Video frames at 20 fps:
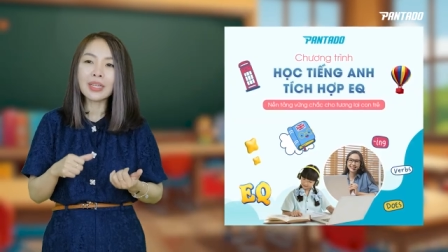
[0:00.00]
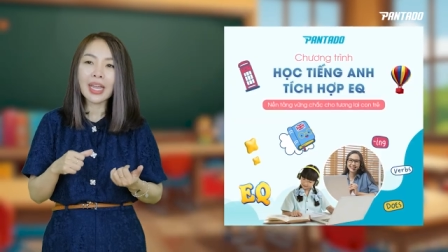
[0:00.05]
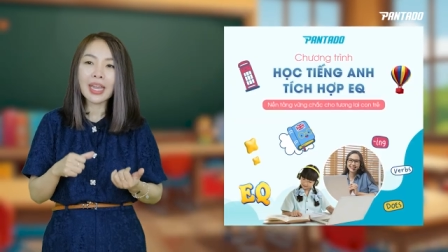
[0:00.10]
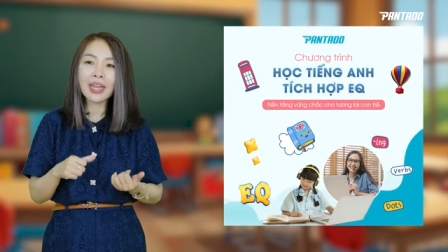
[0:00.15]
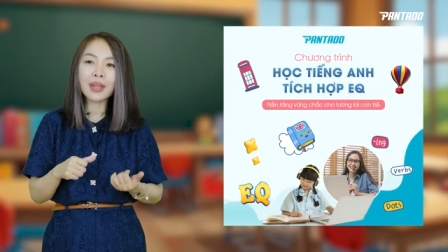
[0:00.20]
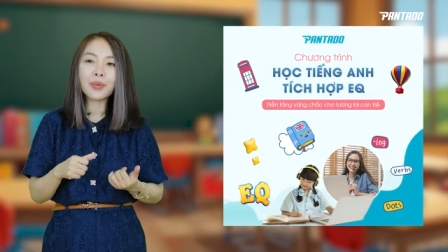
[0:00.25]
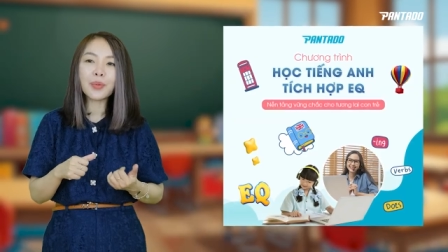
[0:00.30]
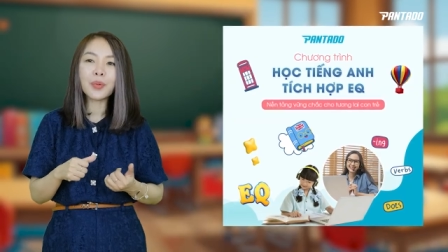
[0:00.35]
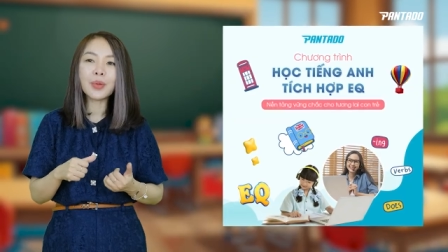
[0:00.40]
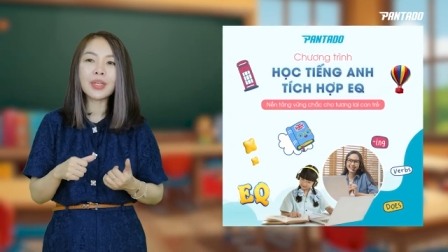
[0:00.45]

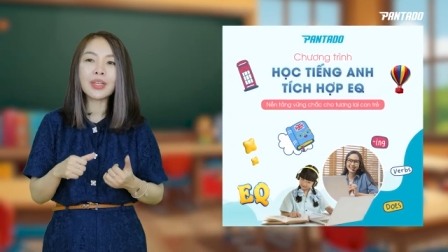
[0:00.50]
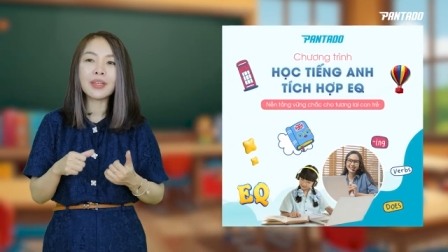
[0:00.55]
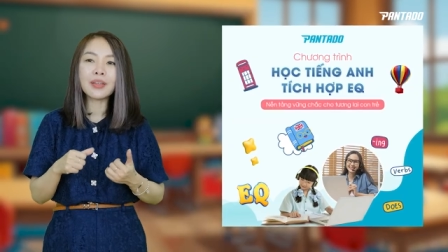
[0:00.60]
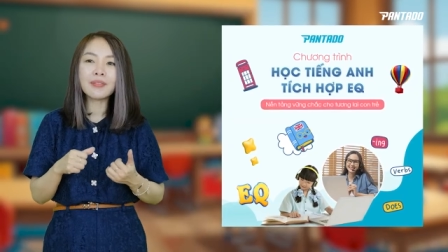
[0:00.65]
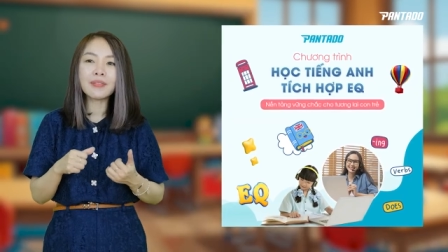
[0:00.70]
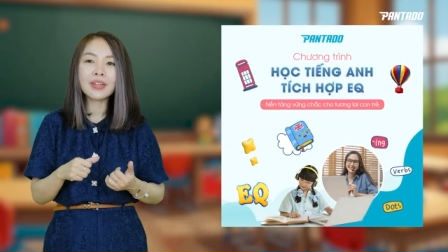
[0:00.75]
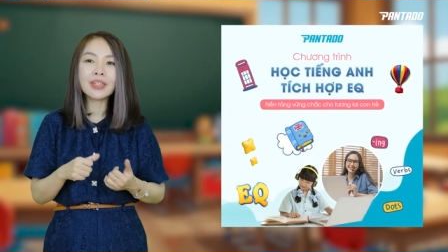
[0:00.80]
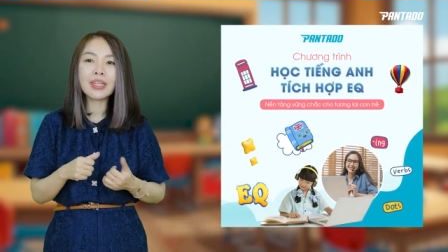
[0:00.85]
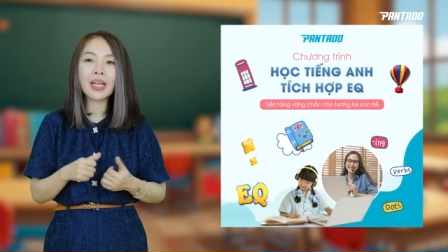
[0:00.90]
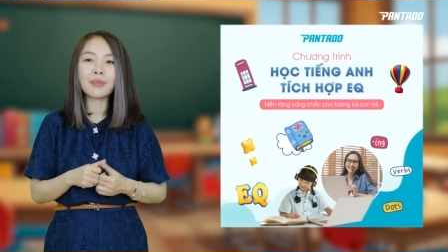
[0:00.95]
EQ
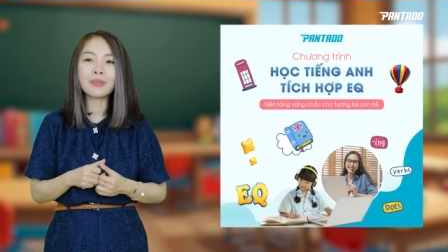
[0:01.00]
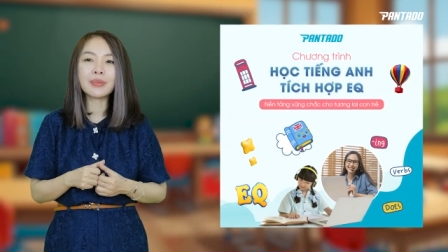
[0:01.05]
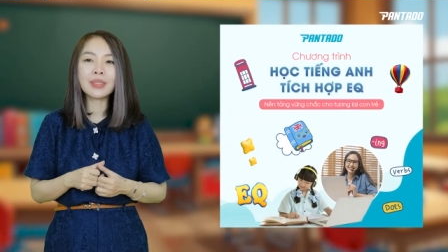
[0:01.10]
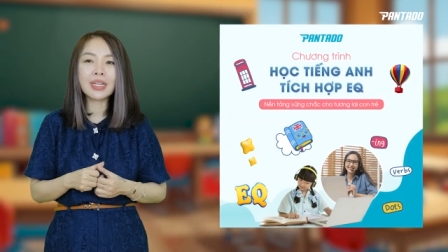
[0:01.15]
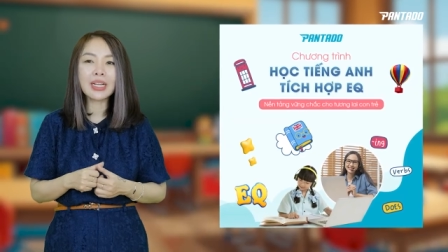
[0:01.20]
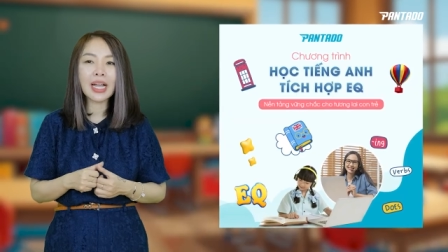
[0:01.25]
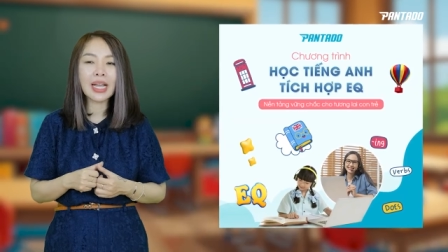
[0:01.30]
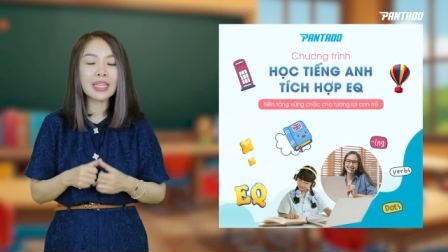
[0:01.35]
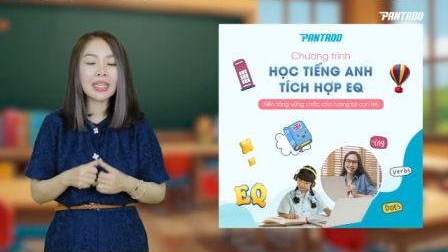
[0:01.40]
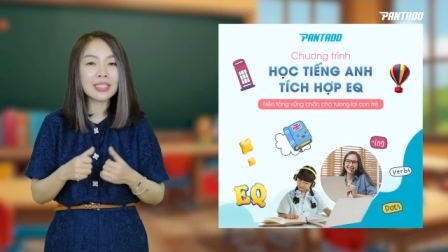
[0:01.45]
với học
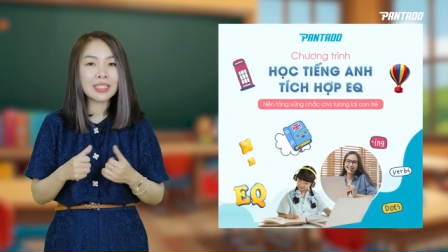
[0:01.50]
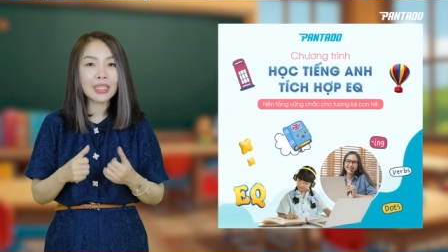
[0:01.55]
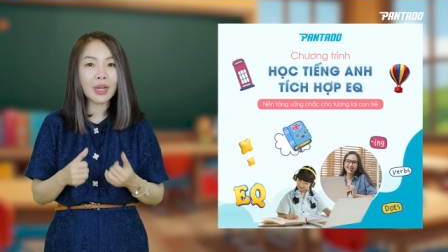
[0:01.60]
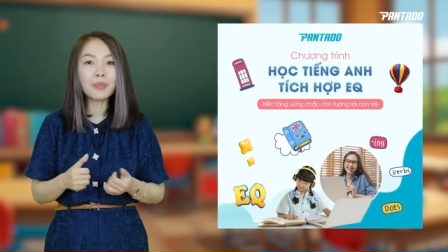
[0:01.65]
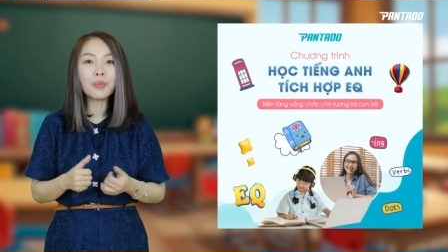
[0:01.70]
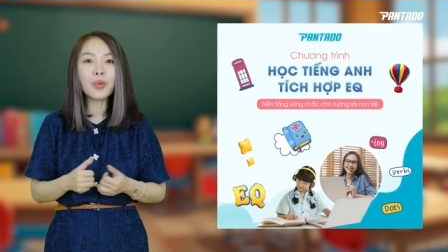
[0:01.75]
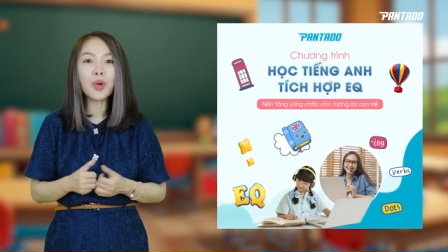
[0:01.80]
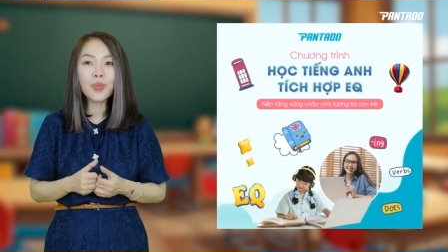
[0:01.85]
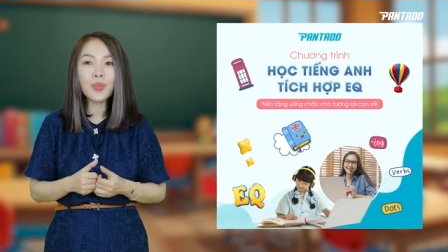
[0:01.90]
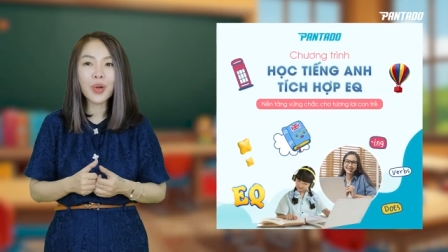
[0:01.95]
tiếng Anh
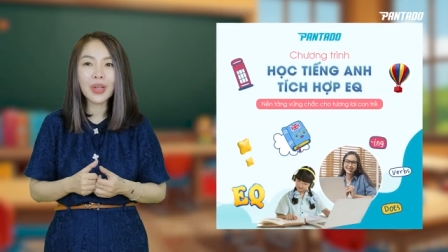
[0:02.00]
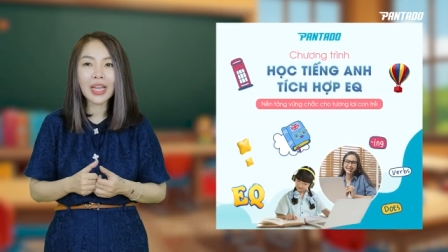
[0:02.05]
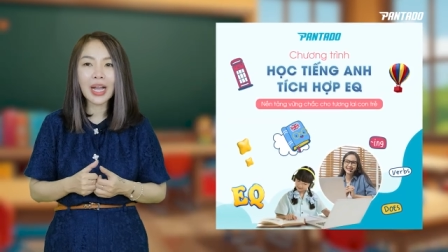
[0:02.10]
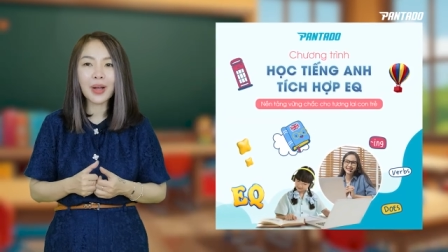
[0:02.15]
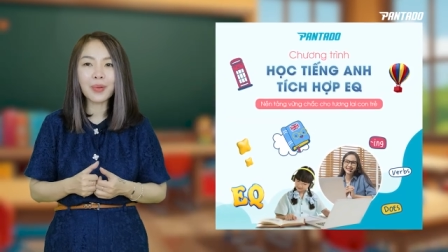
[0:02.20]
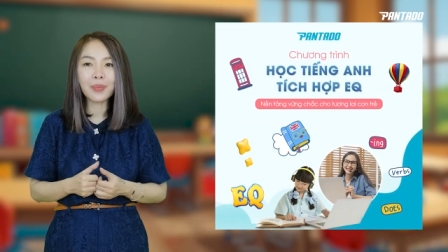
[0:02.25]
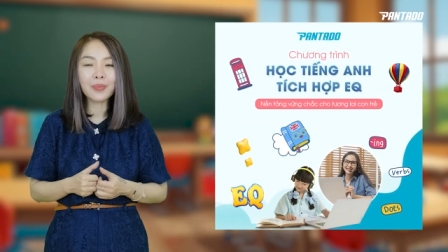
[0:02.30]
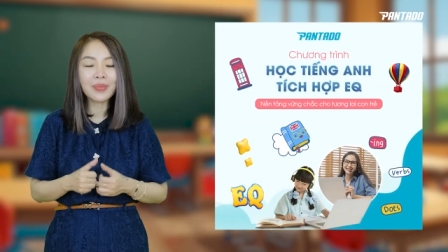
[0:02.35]
trong mỗi buổi học.